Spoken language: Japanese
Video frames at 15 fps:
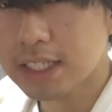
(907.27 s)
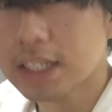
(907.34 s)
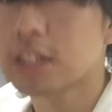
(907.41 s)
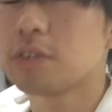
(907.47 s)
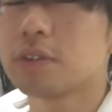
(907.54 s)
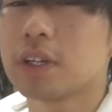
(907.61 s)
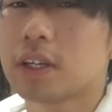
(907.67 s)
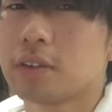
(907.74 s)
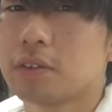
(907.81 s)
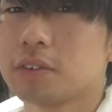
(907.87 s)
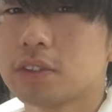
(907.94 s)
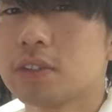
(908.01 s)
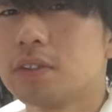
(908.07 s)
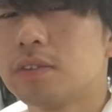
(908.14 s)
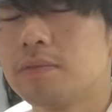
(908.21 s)
て言うんだけど、
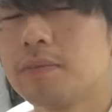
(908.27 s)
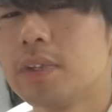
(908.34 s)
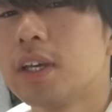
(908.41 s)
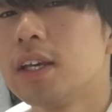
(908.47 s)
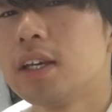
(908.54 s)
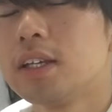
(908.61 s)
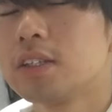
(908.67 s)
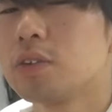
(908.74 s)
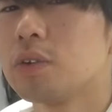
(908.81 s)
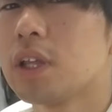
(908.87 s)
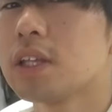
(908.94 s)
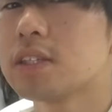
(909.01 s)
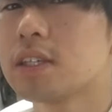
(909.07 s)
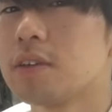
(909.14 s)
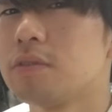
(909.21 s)
そう。そう
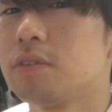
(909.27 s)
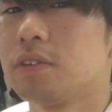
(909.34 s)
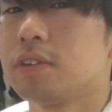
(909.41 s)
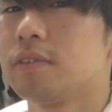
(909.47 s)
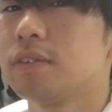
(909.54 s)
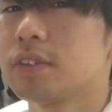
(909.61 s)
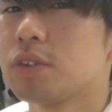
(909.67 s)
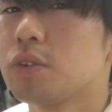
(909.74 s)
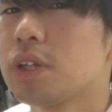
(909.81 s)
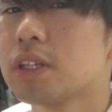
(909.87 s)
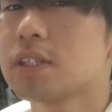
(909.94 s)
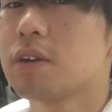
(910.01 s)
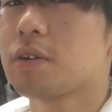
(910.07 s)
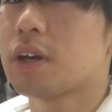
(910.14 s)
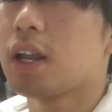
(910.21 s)
なっちゃうそう
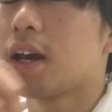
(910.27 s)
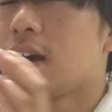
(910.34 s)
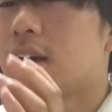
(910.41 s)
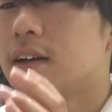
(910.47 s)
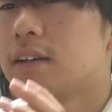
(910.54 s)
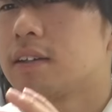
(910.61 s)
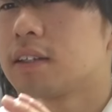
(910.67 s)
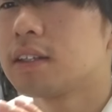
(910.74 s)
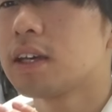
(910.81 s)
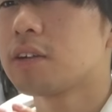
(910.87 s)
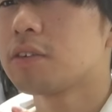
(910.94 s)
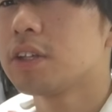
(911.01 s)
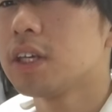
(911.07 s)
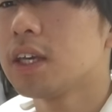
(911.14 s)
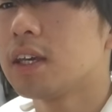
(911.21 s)
なっちゃうから、
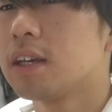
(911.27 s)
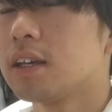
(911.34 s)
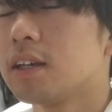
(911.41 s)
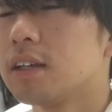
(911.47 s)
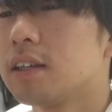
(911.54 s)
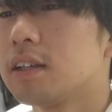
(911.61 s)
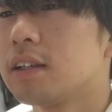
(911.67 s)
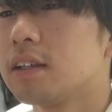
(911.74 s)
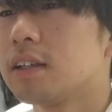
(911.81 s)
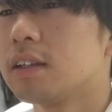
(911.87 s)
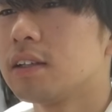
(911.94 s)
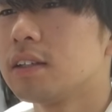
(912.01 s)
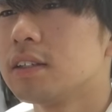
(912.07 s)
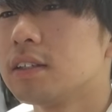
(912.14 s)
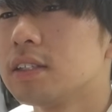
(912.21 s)
逆に
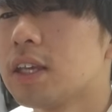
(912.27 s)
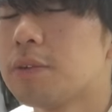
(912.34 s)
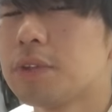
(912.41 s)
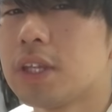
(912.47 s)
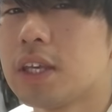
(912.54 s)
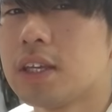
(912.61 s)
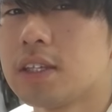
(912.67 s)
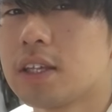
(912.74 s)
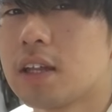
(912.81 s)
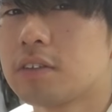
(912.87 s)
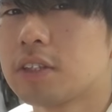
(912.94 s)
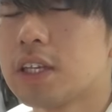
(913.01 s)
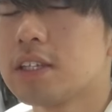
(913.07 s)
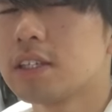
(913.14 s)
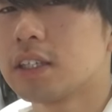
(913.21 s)
セーフティーじゃなく
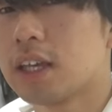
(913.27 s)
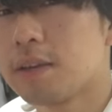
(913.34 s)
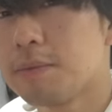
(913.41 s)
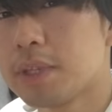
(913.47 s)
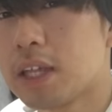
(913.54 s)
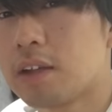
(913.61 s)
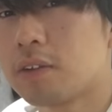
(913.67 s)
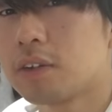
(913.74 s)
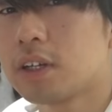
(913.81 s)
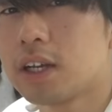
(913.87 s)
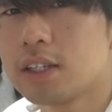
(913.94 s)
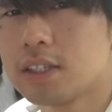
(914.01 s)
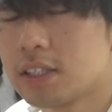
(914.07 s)
ていいんじゃないみたいな感